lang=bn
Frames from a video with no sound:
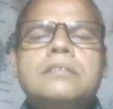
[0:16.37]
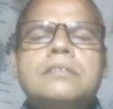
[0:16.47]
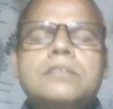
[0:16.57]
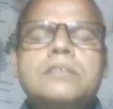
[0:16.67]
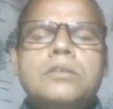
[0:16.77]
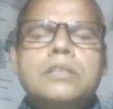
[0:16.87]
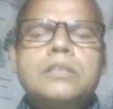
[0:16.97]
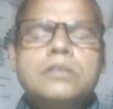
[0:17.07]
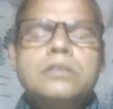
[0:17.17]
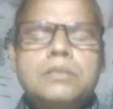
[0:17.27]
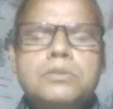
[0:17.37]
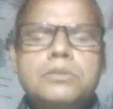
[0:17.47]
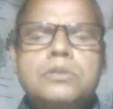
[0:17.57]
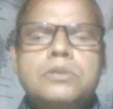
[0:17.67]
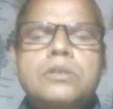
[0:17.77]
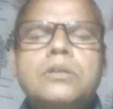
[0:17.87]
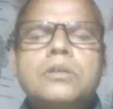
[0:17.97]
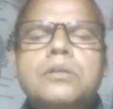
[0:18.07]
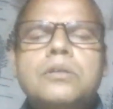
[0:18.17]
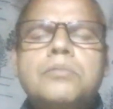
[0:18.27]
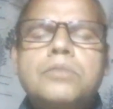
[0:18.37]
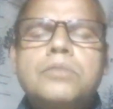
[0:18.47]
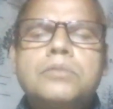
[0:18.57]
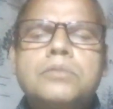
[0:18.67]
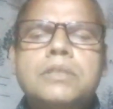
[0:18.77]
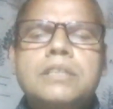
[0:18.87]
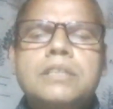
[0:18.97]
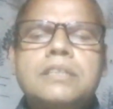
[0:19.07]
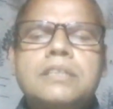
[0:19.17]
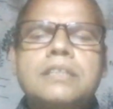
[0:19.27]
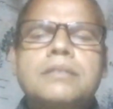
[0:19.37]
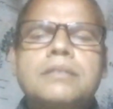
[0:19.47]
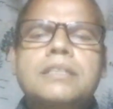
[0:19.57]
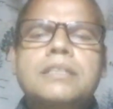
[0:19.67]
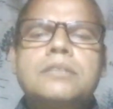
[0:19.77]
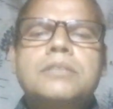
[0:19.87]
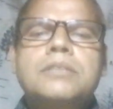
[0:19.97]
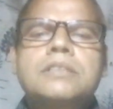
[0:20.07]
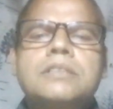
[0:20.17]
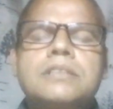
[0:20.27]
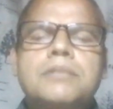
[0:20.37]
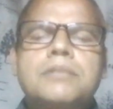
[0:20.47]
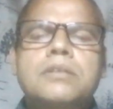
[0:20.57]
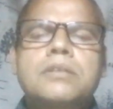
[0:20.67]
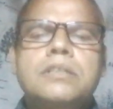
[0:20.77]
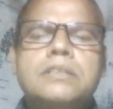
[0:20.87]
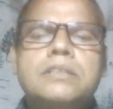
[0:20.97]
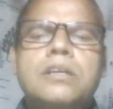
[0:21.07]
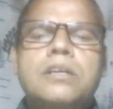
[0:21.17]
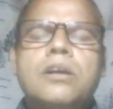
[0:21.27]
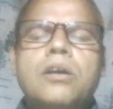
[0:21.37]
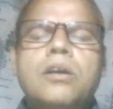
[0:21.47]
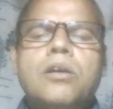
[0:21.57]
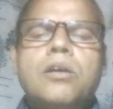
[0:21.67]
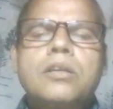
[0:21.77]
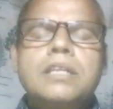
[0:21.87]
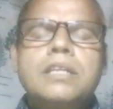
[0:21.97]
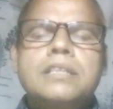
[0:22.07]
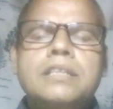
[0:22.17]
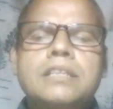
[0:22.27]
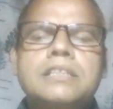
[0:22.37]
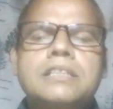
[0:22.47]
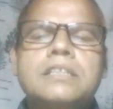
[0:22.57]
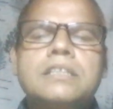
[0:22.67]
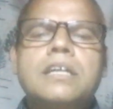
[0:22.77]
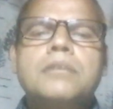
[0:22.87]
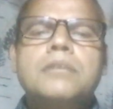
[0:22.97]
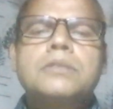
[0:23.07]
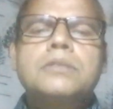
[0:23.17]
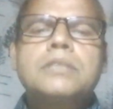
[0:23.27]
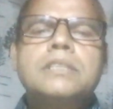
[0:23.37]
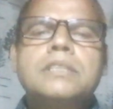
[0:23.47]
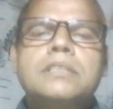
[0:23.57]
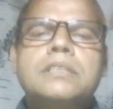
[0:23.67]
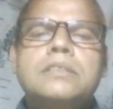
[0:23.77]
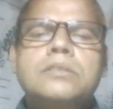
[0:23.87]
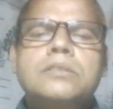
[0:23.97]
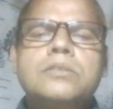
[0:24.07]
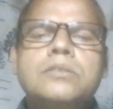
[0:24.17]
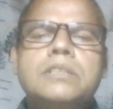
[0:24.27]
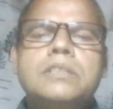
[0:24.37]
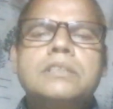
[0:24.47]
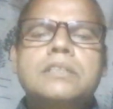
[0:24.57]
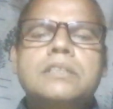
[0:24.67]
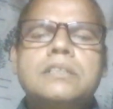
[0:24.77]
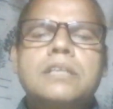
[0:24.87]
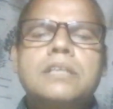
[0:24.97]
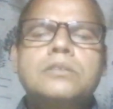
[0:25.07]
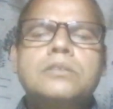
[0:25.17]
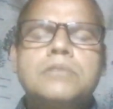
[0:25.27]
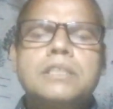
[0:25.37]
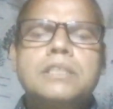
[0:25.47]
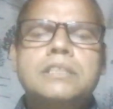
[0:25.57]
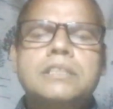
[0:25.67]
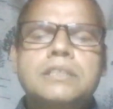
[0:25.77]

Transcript: সহকারী অধ্যাপক মনোবিজ্ঞান আদিরাবাদ ক্যান্টনমেন্ট সুপার কলেজ অনলাইন ক্লাসে আমি তোমাদের শুরুতেই স্বাগতম জানাচ্ছি